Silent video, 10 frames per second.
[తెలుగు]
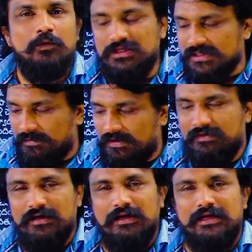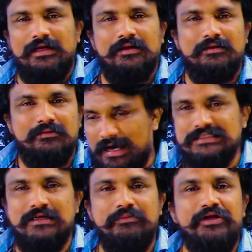పోలీస్ అమరవీరులకి
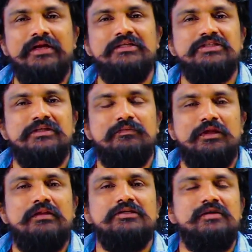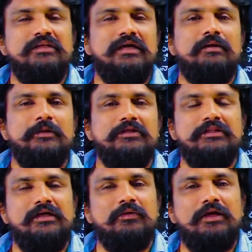మహాసేన మీడియా నుంచి తెలుగుదేశం అధికార
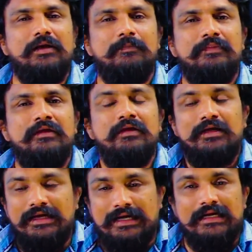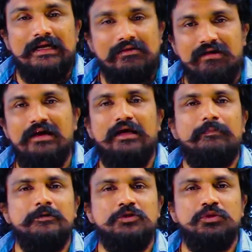ప్రతినిధిగా కూడా ఘన నివాళి
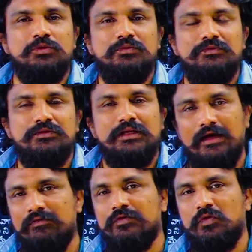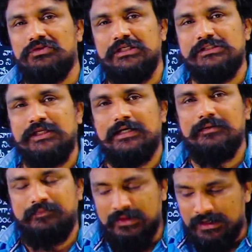అర్పిస్తూ ఈ లైవ్ని క్లోజ్ చేస్తున్నానండి
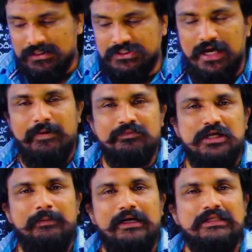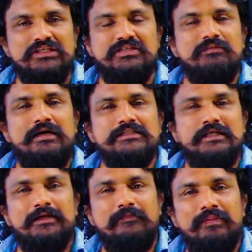జై భీం జయ భారత్ జై జయ
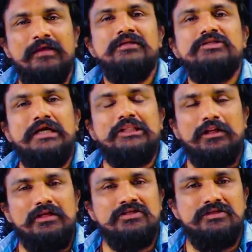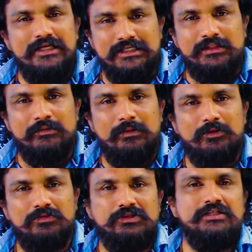మహాసేన జై తెలుగుదేశం జై చంద్రబాబు
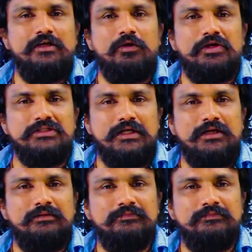జై జై లోకేష్ అన్న